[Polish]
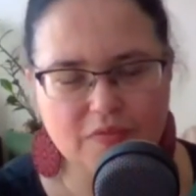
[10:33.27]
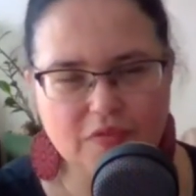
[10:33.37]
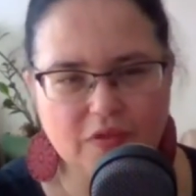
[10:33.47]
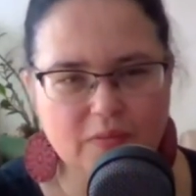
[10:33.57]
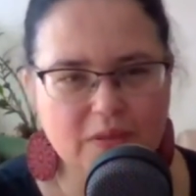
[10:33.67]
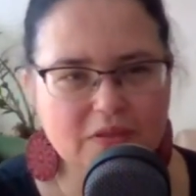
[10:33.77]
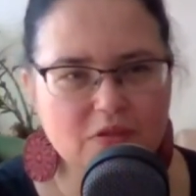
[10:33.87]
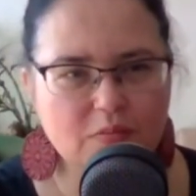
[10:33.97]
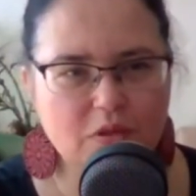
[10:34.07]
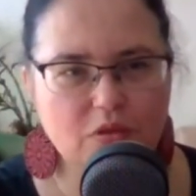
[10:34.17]
pewne
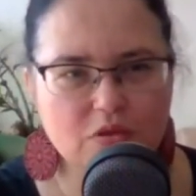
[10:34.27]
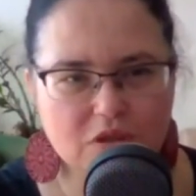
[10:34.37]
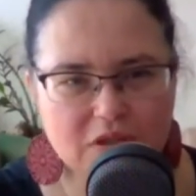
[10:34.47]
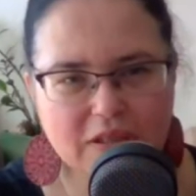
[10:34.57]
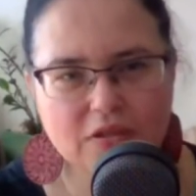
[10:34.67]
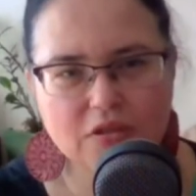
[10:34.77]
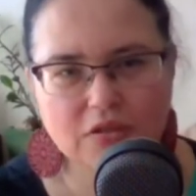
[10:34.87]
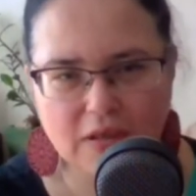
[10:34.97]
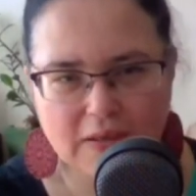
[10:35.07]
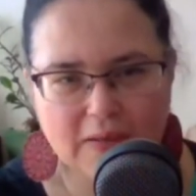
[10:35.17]
fragmenty sobie doczytać,